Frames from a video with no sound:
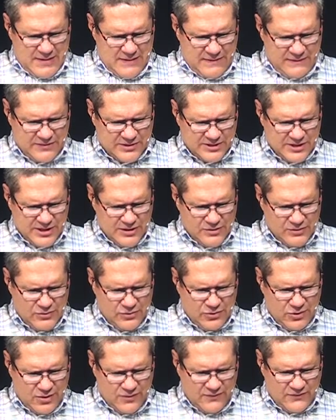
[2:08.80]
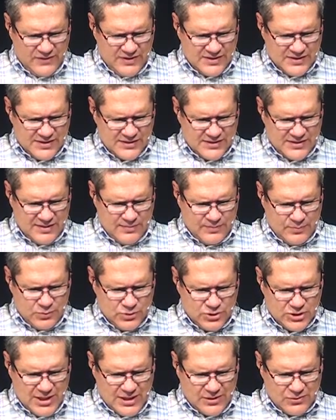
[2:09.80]
Versículo 9 diz assim: Pois
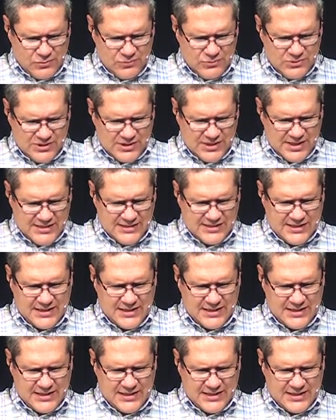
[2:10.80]
já conheceis